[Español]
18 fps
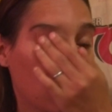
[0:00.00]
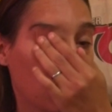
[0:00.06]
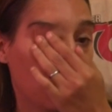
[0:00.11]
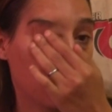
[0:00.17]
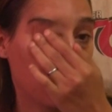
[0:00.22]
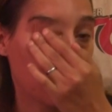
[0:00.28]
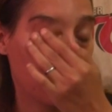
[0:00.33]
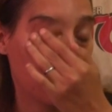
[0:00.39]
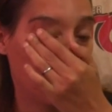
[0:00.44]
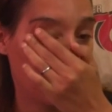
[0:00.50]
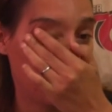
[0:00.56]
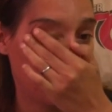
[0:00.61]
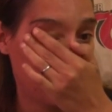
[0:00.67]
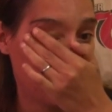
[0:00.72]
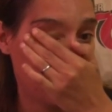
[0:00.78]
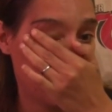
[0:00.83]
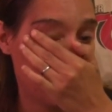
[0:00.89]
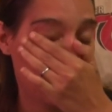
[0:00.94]
tengo miedo por
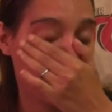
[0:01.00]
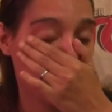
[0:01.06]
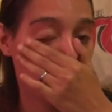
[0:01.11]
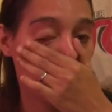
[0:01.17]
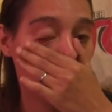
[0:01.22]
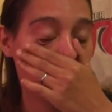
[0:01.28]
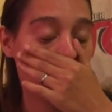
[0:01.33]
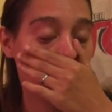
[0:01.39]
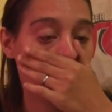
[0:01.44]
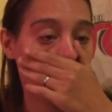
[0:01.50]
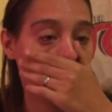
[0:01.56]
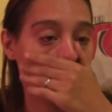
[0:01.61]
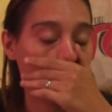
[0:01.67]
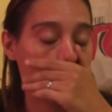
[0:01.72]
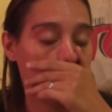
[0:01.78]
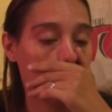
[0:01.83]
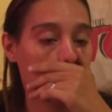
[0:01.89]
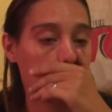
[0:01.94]
mis hijos,
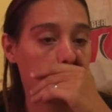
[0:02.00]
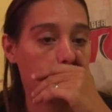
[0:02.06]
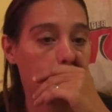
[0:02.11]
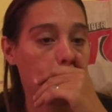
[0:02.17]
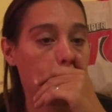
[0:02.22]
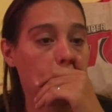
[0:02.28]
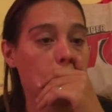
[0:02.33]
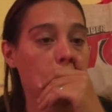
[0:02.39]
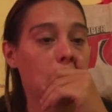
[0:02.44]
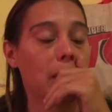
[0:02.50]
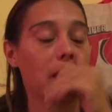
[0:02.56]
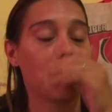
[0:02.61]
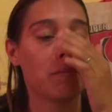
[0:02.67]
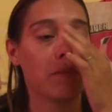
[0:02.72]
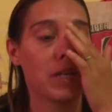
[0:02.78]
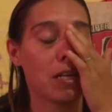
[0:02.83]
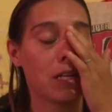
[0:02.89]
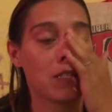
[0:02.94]
porque están
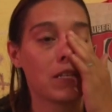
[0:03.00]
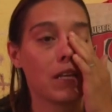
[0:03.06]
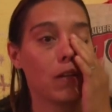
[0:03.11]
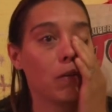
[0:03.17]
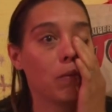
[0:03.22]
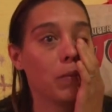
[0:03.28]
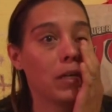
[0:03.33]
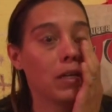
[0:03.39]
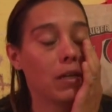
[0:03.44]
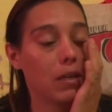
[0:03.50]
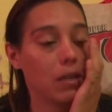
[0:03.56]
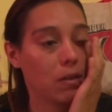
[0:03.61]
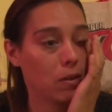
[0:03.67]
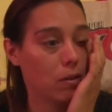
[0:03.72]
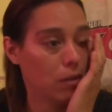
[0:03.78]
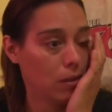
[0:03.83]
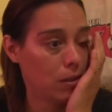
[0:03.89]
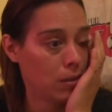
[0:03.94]
amenazados mis
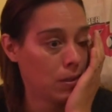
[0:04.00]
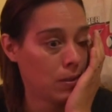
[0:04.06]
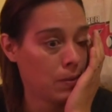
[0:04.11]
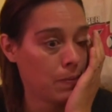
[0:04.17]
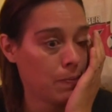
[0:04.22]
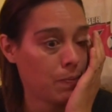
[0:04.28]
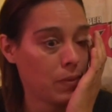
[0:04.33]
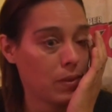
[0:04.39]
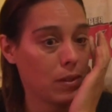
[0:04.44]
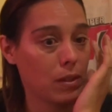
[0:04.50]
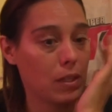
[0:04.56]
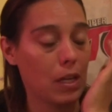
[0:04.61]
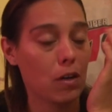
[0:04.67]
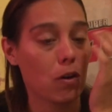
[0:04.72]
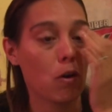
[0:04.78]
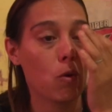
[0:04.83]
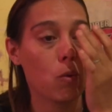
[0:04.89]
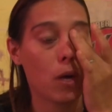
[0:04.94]
hijos.
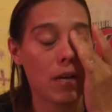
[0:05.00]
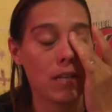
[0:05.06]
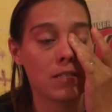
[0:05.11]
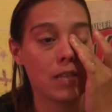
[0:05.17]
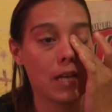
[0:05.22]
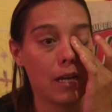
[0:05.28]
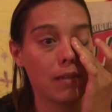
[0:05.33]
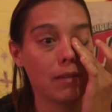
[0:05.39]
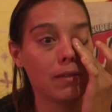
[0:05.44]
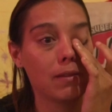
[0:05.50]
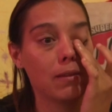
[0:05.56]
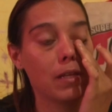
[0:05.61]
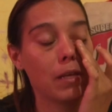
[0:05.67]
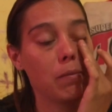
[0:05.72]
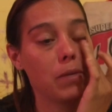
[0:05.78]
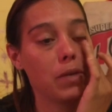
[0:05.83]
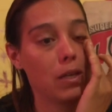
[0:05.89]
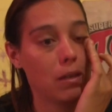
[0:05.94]
Tengo WhatsApp
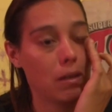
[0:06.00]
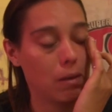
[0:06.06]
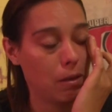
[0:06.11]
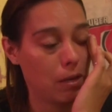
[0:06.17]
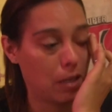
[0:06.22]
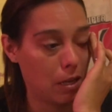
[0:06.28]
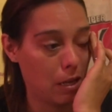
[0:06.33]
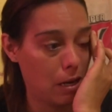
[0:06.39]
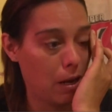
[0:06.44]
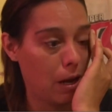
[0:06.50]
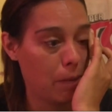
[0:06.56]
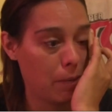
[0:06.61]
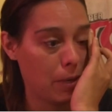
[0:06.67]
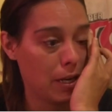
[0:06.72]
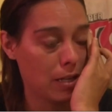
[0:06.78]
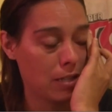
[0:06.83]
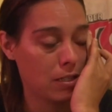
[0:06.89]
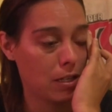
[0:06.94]
de mí, eh, que
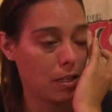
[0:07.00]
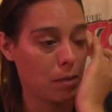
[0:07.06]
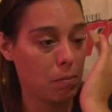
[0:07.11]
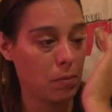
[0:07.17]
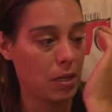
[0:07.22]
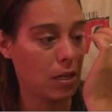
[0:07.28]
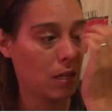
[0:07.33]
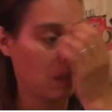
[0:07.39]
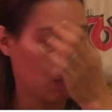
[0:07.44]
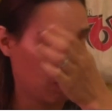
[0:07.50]
amenazan a mi